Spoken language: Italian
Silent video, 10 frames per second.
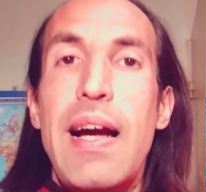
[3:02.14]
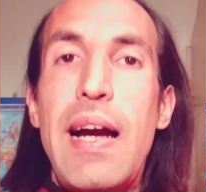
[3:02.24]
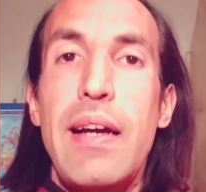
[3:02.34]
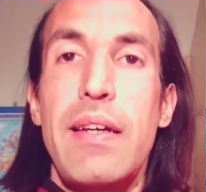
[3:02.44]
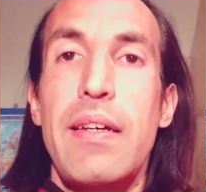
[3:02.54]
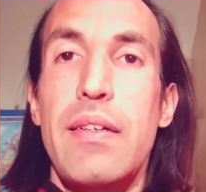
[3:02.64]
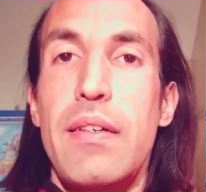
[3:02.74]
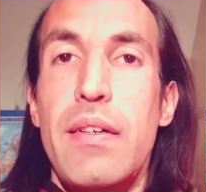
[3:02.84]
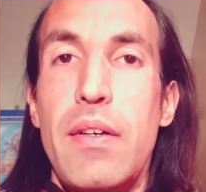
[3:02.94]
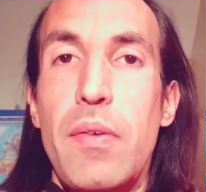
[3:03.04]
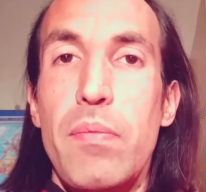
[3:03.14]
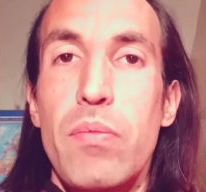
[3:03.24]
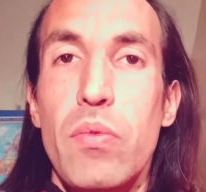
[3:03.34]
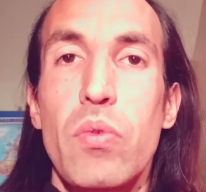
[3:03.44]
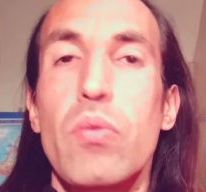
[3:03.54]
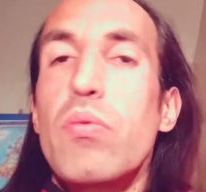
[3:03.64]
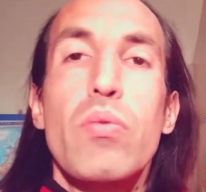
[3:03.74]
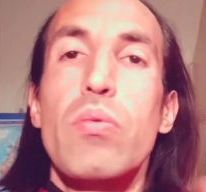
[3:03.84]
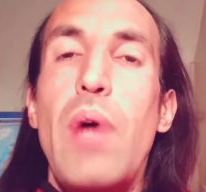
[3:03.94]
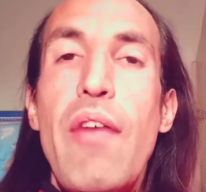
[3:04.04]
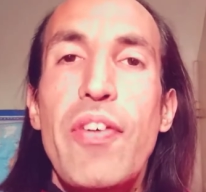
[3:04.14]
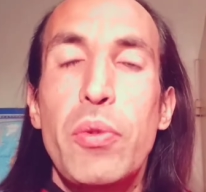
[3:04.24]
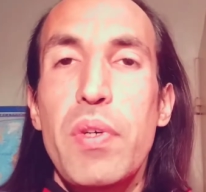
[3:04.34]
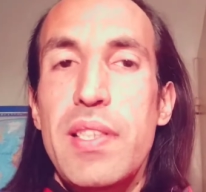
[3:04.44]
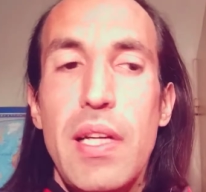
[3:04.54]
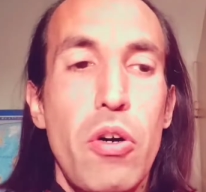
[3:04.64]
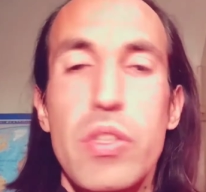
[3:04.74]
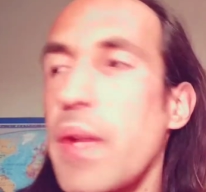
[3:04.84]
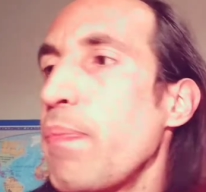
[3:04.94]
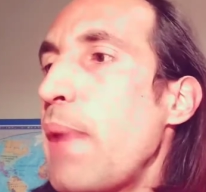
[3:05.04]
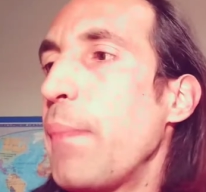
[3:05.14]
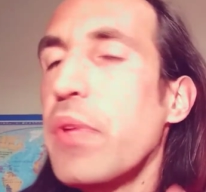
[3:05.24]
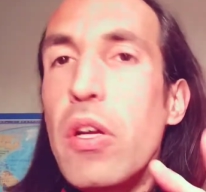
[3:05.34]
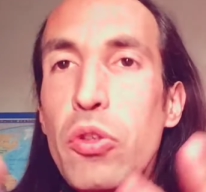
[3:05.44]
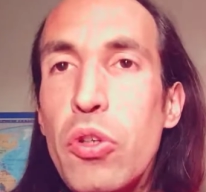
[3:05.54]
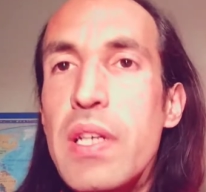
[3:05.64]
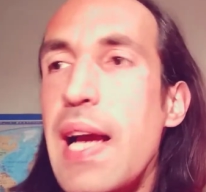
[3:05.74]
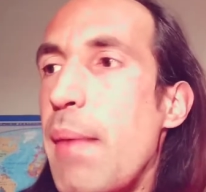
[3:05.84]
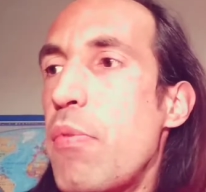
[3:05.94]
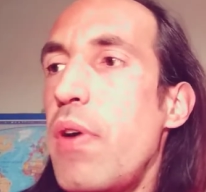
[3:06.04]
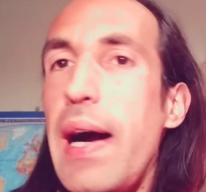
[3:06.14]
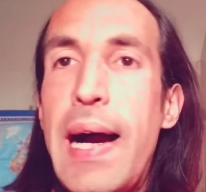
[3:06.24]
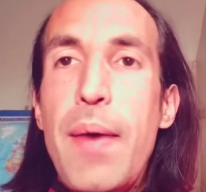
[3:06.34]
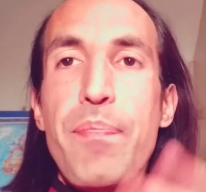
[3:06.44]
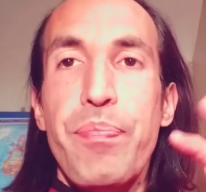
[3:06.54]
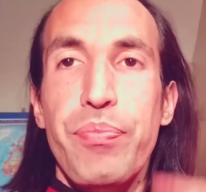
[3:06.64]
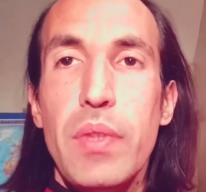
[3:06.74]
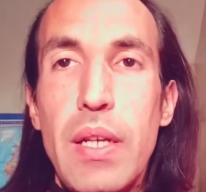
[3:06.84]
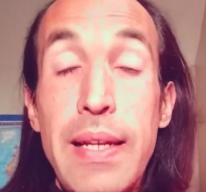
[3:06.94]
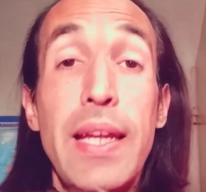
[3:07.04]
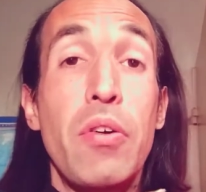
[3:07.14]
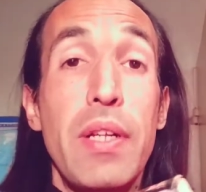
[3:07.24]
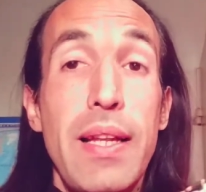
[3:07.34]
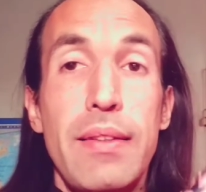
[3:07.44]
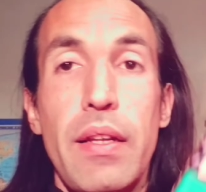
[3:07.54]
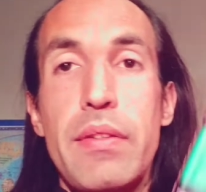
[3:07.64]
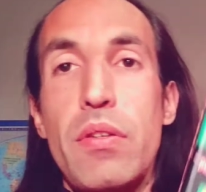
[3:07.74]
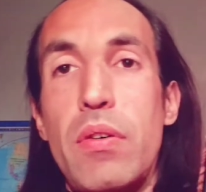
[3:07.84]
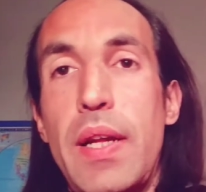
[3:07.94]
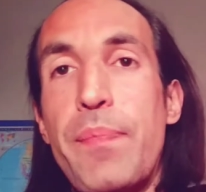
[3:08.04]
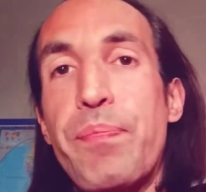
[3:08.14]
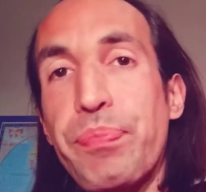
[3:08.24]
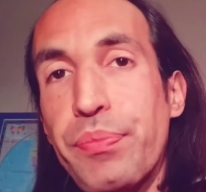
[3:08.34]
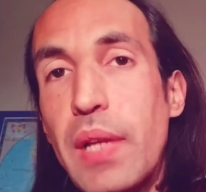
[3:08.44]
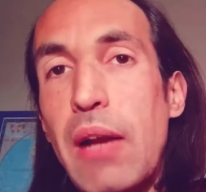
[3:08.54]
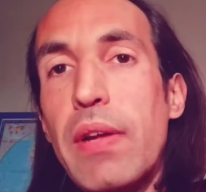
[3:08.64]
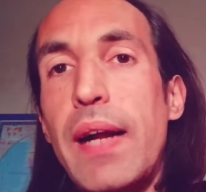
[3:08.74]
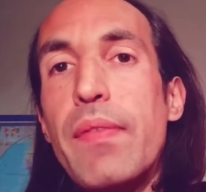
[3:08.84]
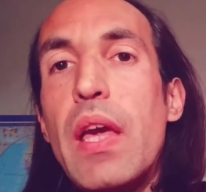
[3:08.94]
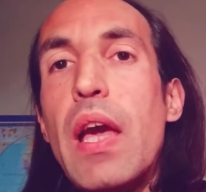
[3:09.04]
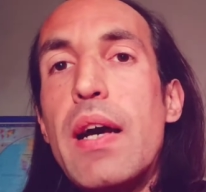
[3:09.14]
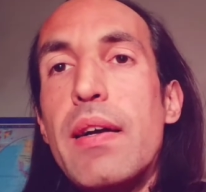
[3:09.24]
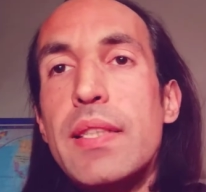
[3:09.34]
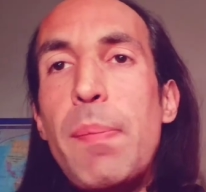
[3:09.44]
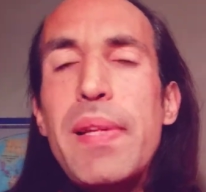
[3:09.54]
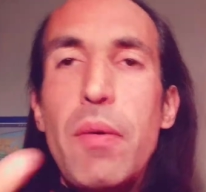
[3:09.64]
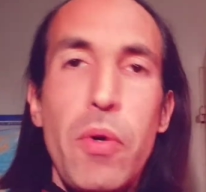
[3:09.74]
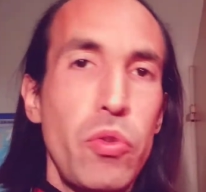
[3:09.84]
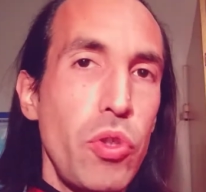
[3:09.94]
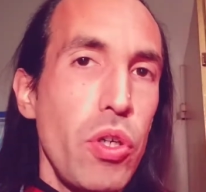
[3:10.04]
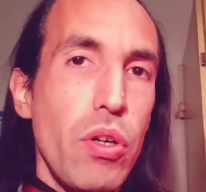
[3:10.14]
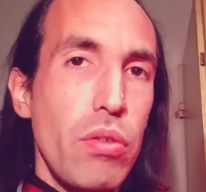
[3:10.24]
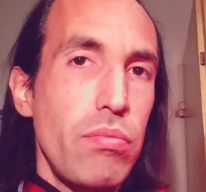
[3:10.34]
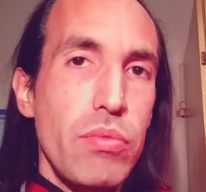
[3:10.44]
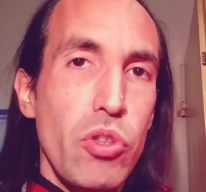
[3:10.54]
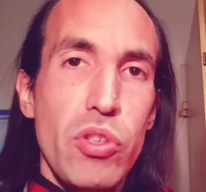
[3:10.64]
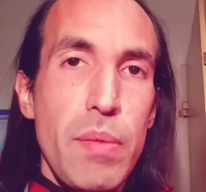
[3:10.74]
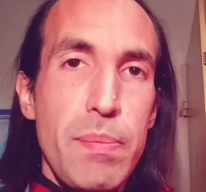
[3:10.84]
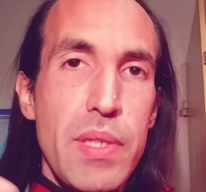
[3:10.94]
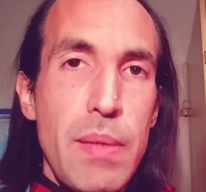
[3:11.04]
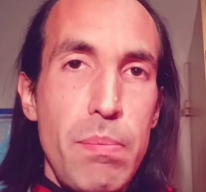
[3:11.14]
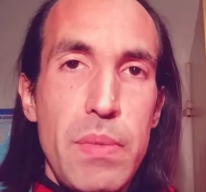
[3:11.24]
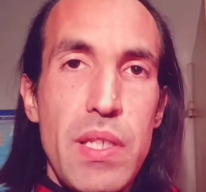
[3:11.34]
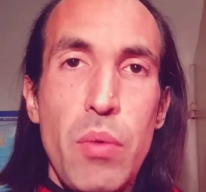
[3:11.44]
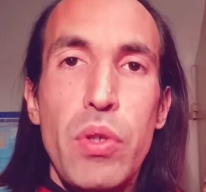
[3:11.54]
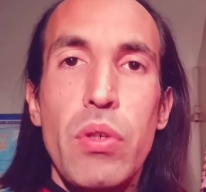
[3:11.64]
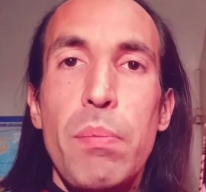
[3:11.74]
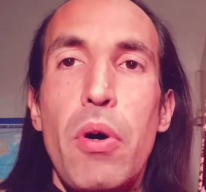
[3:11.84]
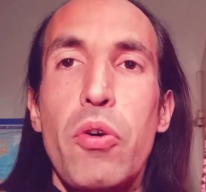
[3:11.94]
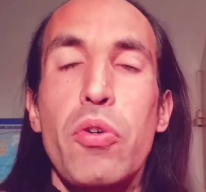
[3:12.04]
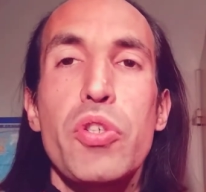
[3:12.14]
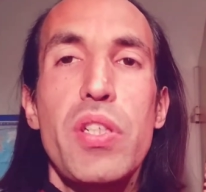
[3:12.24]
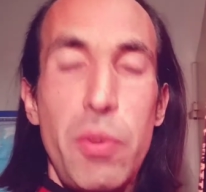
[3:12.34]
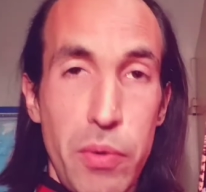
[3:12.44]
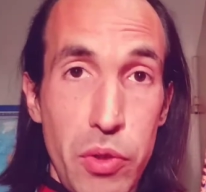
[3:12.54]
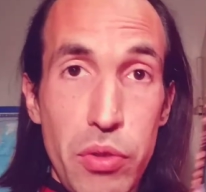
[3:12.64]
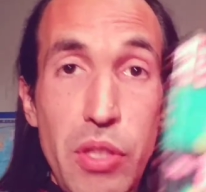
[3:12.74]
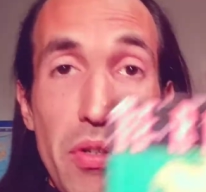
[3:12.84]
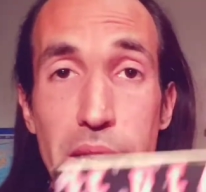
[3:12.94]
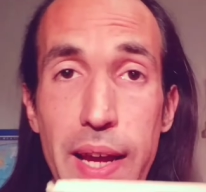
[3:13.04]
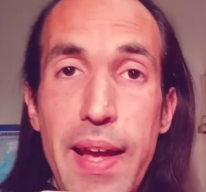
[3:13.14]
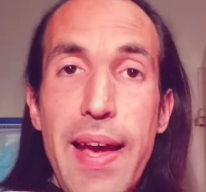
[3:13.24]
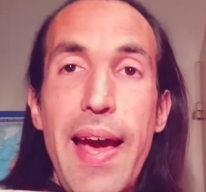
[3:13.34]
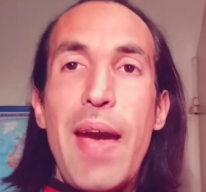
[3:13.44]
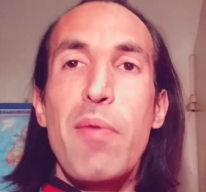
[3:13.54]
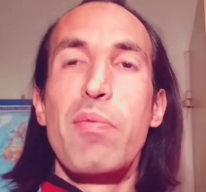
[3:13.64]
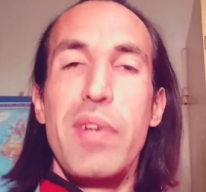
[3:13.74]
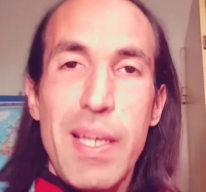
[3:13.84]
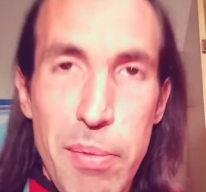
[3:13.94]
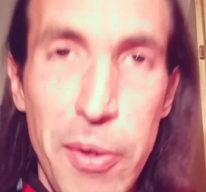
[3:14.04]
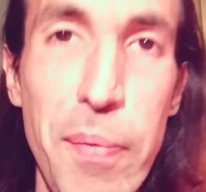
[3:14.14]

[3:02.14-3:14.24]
eh, ha fatto questa cosa. Ma torniamo a le regole dell'attrazione. Allora, sapete quando io, non so se, se mi seguite un po', conoscete quando io dico che è un libro